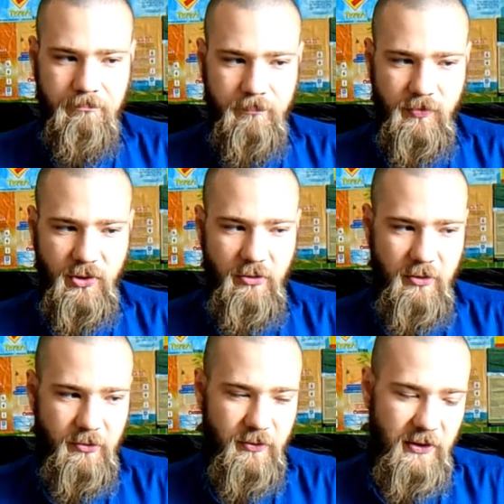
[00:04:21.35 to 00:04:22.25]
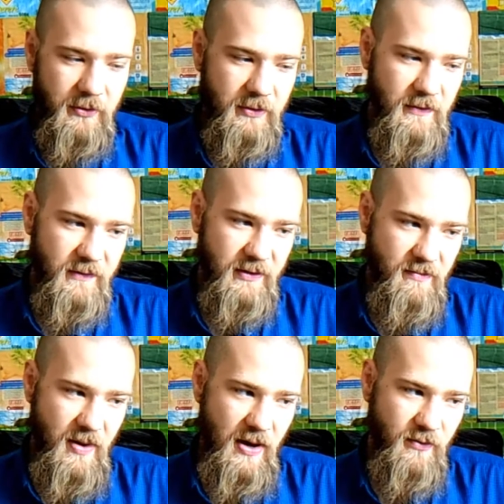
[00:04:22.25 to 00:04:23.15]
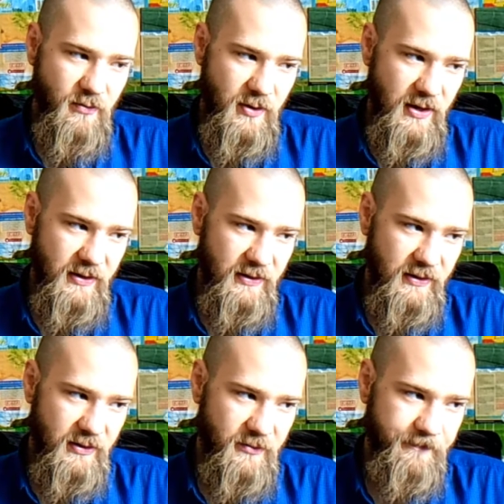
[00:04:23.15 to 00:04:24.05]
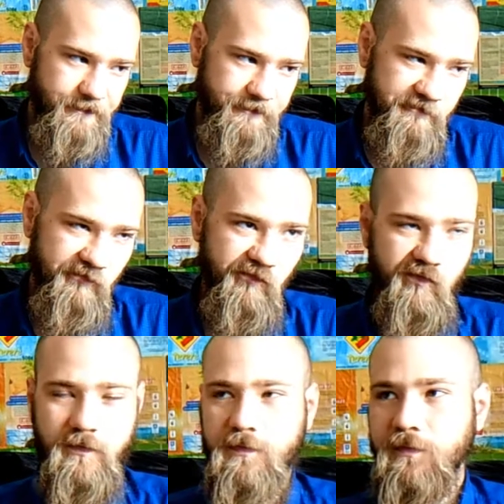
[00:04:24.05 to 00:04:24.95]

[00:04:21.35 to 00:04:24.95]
mm, zioło odchudzające w smaku jest, no, hmm,